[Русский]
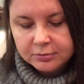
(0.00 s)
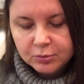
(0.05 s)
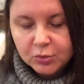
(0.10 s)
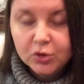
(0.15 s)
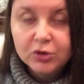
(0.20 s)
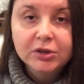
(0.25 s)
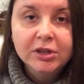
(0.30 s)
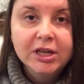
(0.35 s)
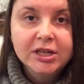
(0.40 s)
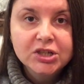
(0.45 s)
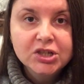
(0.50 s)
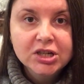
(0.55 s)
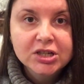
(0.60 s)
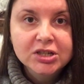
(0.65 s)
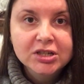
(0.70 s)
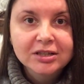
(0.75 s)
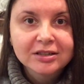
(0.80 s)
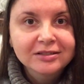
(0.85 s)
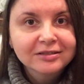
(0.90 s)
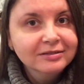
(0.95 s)
Полная
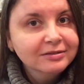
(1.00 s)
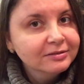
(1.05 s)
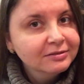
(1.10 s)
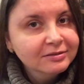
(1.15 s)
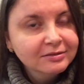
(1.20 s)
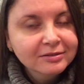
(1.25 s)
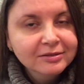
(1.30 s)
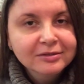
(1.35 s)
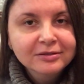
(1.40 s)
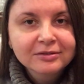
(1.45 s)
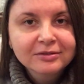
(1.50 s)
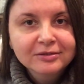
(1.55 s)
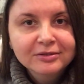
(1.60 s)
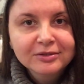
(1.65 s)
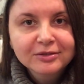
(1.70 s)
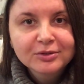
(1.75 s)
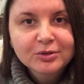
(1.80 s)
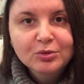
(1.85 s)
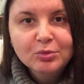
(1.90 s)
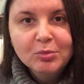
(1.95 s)
чаша,
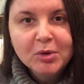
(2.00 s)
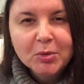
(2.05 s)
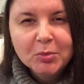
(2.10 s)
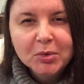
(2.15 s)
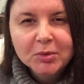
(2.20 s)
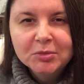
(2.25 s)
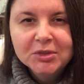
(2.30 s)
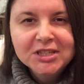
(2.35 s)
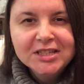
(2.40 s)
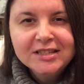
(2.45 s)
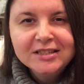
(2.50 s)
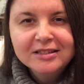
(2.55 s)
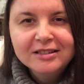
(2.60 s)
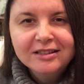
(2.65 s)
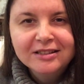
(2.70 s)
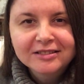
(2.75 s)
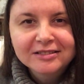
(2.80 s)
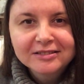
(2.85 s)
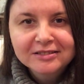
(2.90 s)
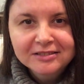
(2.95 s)
кубок
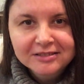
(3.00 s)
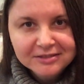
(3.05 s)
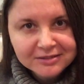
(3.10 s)
победителя –